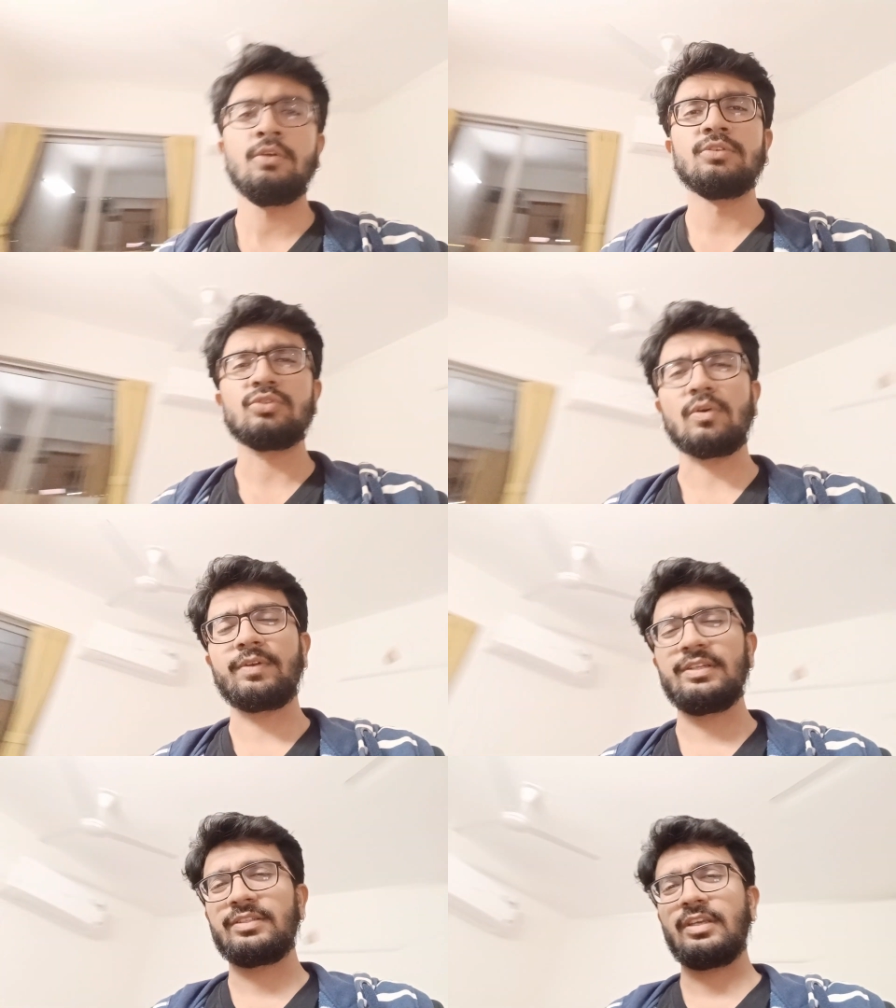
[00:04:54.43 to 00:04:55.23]
सो so
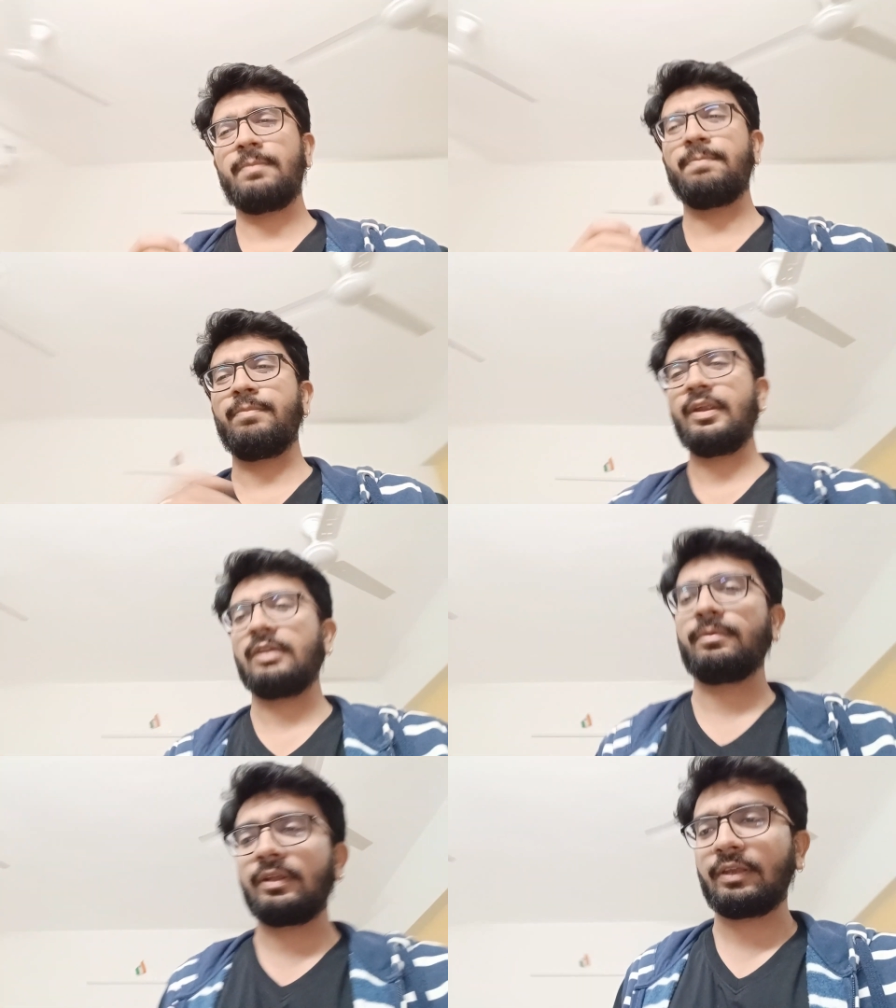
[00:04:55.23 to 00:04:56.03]
फ्रेंड्स क्या
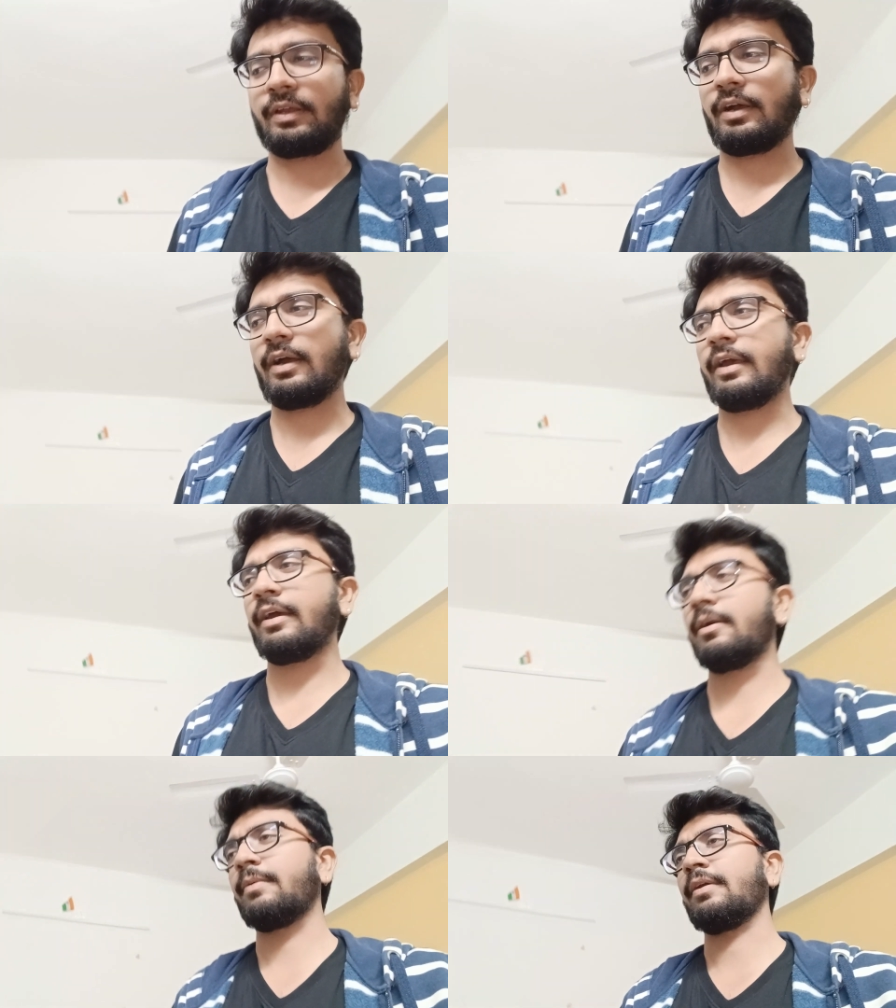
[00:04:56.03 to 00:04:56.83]
पेट भर के खाया
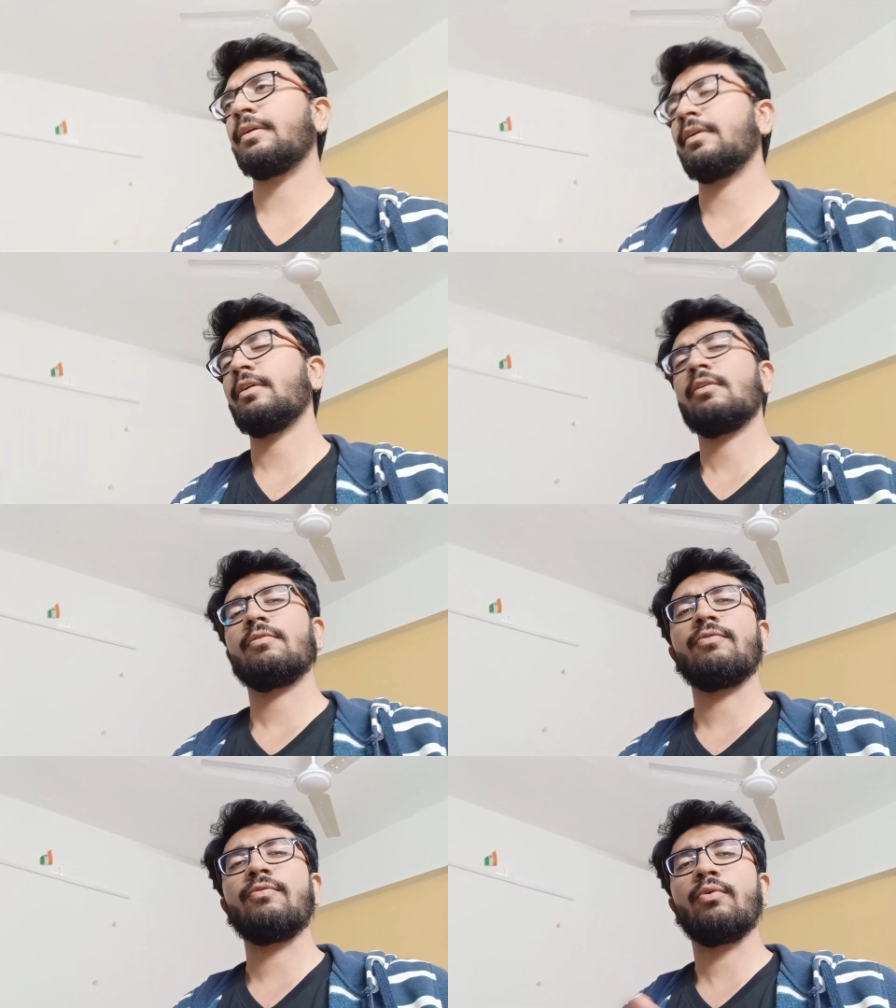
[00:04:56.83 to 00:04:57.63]
है अभी
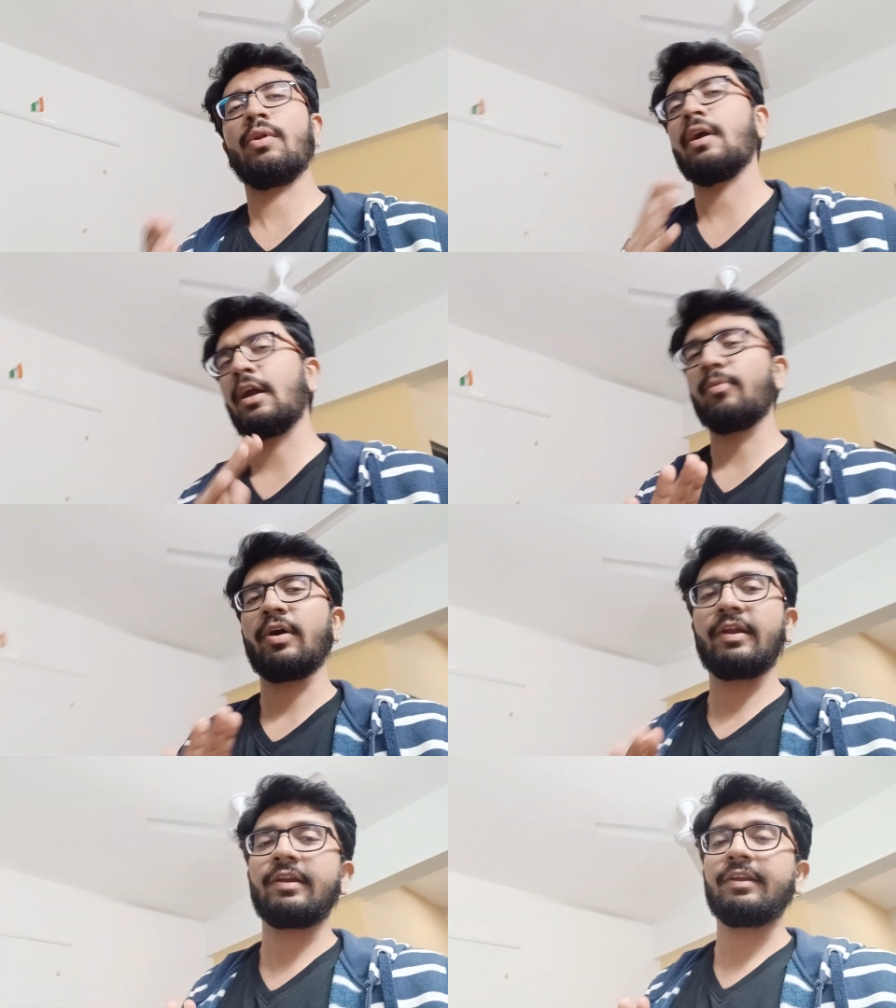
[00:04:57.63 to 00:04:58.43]
फुल
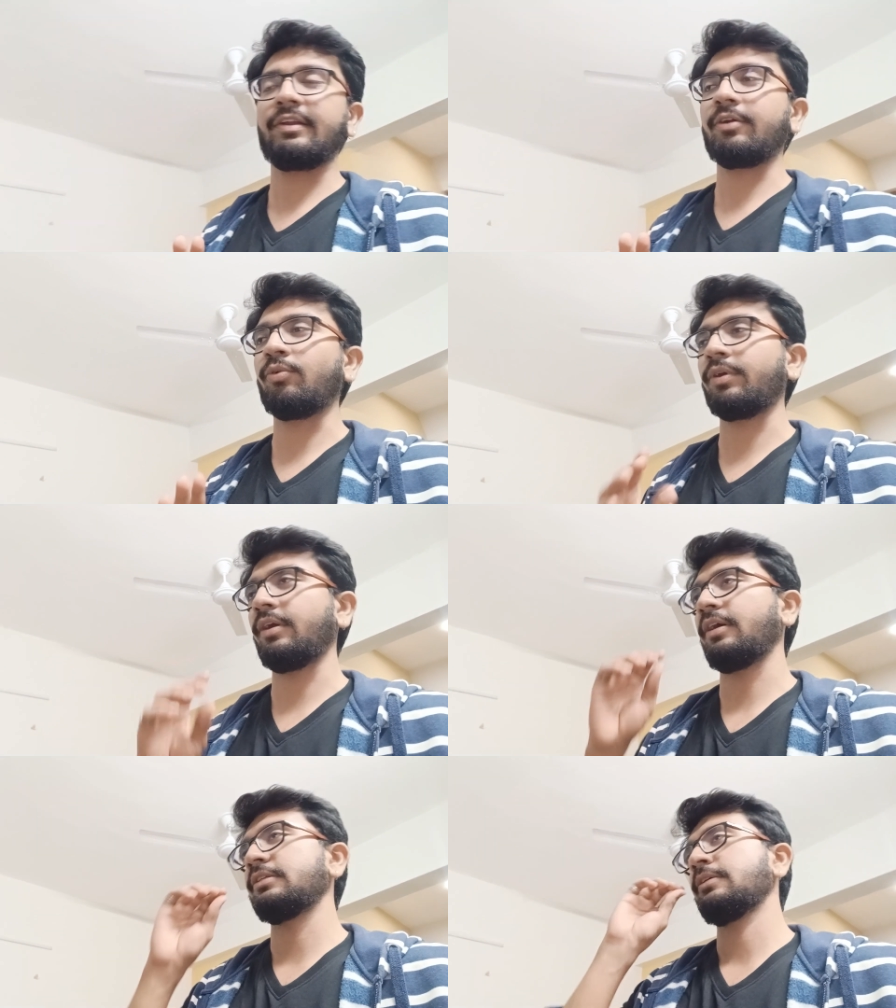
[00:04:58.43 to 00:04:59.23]
कार्बोहाइड्रेट इंटेक हो गया
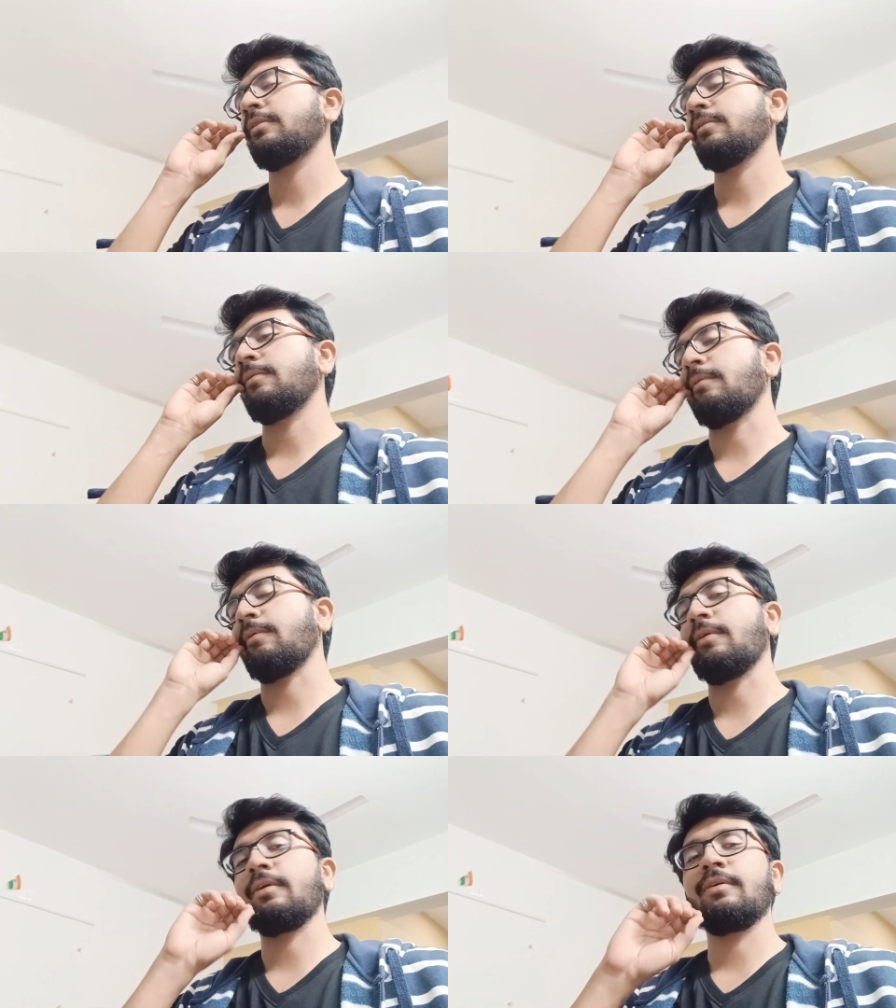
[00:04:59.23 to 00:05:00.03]
आज
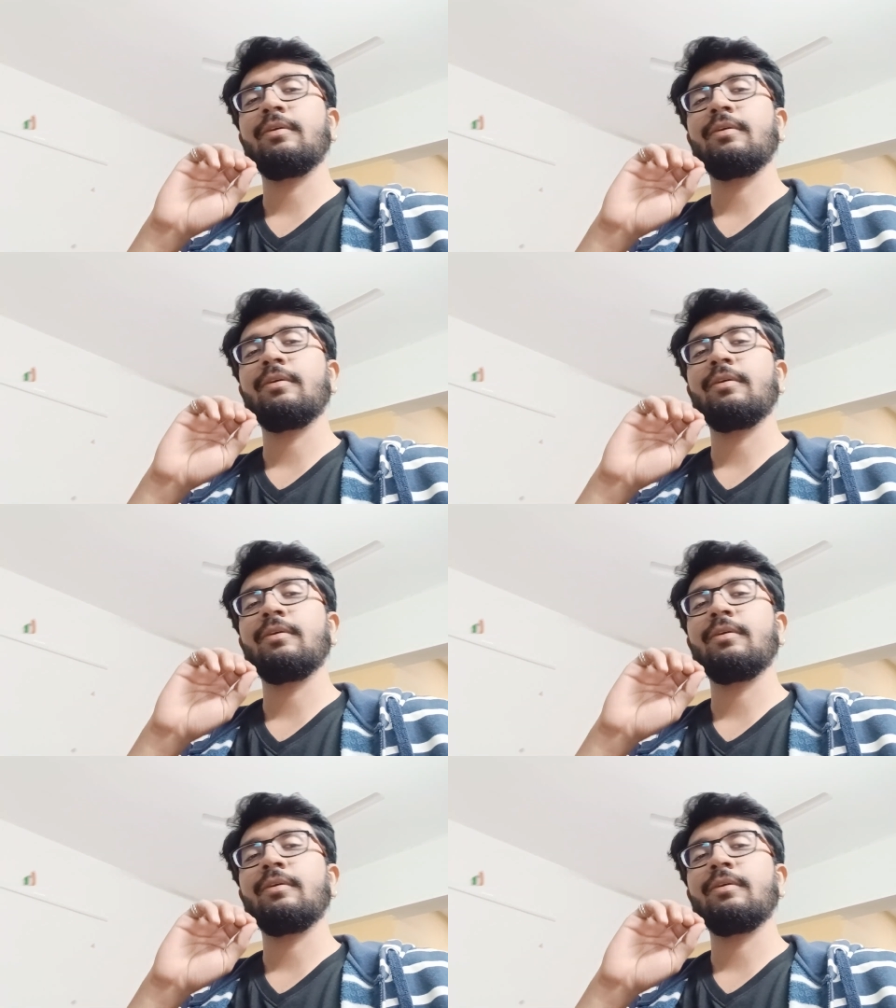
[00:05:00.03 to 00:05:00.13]
और